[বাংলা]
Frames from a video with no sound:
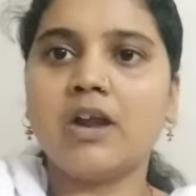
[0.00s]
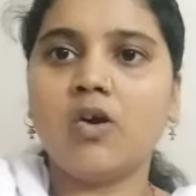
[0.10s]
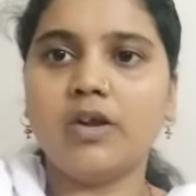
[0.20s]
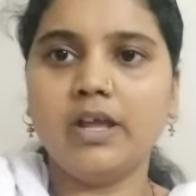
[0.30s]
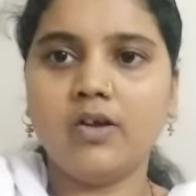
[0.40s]
আর
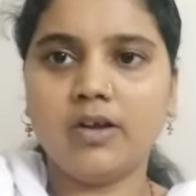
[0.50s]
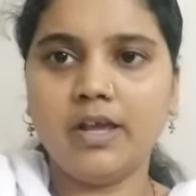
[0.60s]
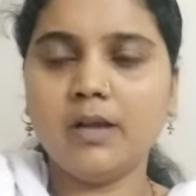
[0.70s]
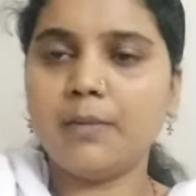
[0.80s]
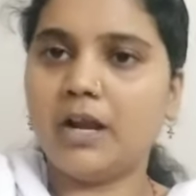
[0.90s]
অনেক
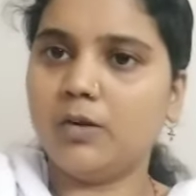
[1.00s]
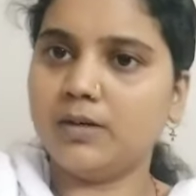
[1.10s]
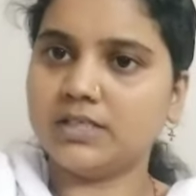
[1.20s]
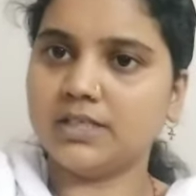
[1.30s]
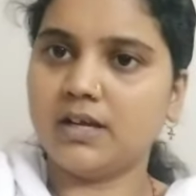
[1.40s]
অনেক
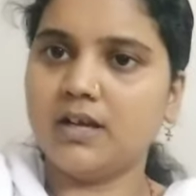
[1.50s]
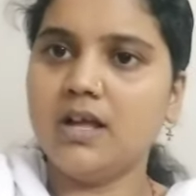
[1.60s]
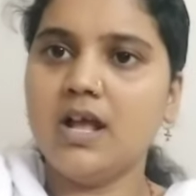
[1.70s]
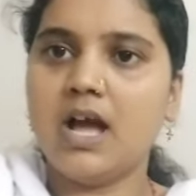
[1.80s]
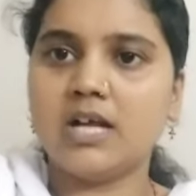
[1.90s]
ভালোবাসা
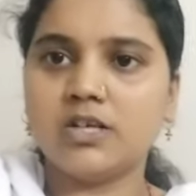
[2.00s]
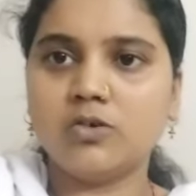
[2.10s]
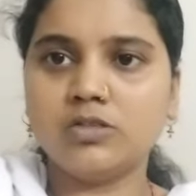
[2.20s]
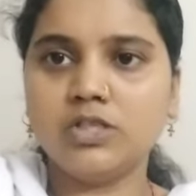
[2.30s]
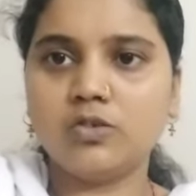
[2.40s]
আশা
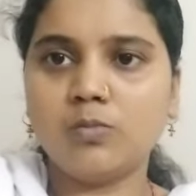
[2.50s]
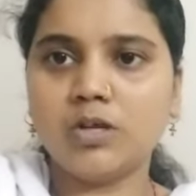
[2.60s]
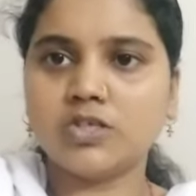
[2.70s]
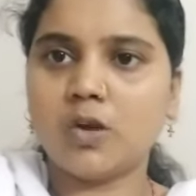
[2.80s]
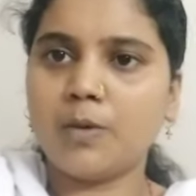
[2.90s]
করছি
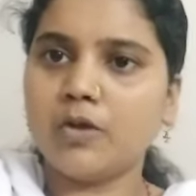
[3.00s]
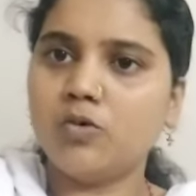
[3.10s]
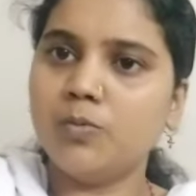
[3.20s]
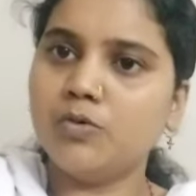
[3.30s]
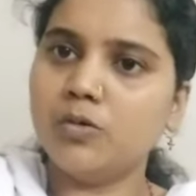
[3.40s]
তোমরা সবাই
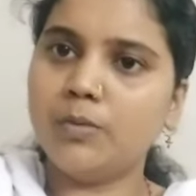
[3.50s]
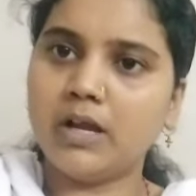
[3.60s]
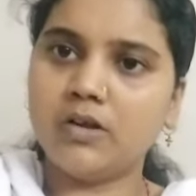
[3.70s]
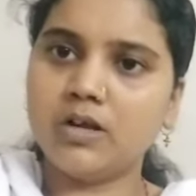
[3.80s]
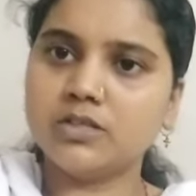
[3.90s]
খুব খুব
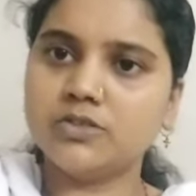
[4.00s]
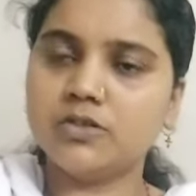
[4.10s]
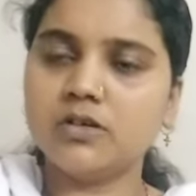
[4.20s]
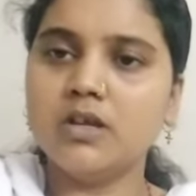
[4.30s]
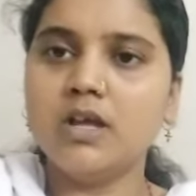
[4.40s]
ভালো আছো